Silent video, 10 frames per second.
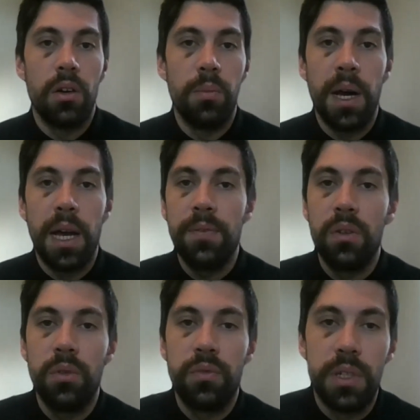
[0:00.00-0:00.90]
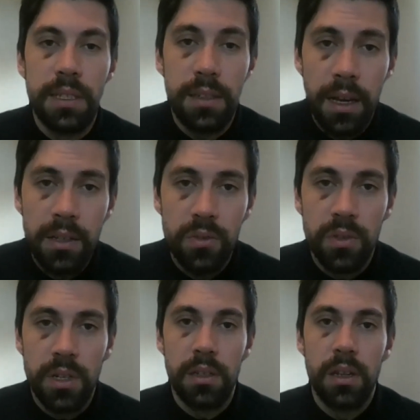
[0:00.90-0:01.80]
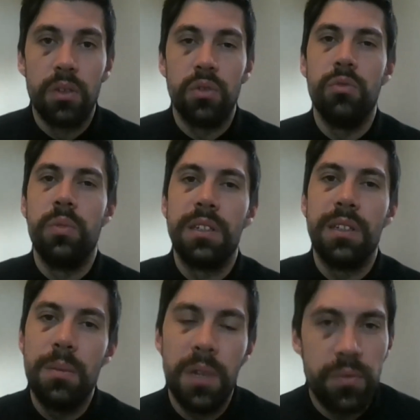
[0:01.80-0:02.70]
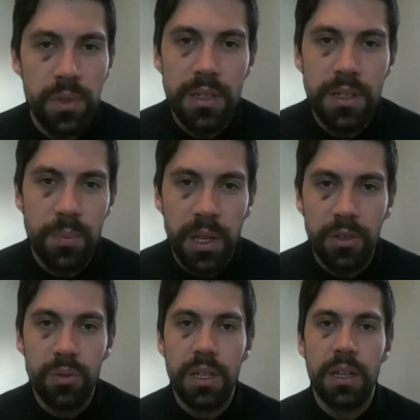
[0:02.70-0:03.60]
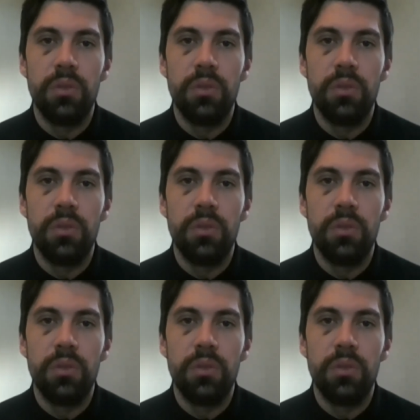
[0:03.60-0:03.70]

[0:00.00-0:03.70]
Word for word: um einfach nur für dich da zu sein. Du bist immer für diese Person da.